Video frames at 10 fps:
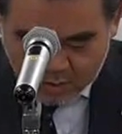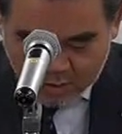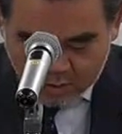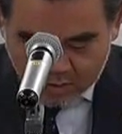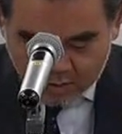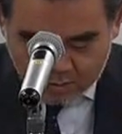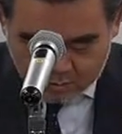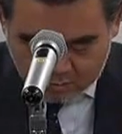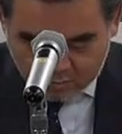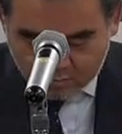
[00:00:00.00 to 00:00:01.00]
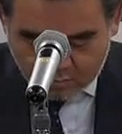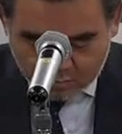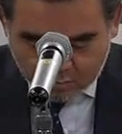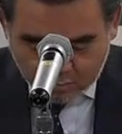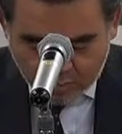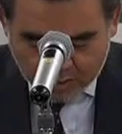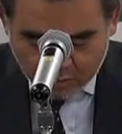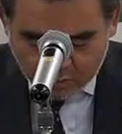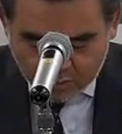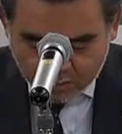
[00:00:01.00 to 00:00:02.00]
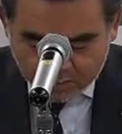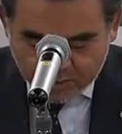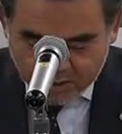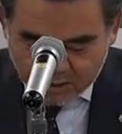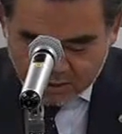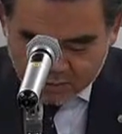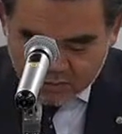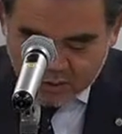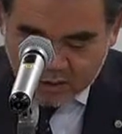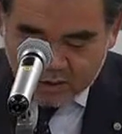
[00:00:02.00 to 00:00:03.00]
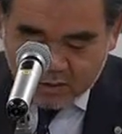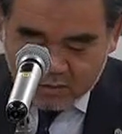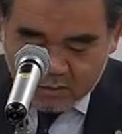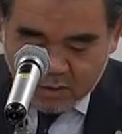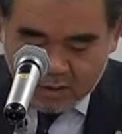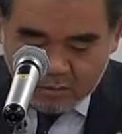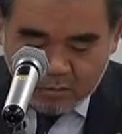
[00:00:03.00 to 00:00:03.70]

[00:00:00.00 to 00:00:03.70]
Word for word: えまあ、の広島大学はすでにですね、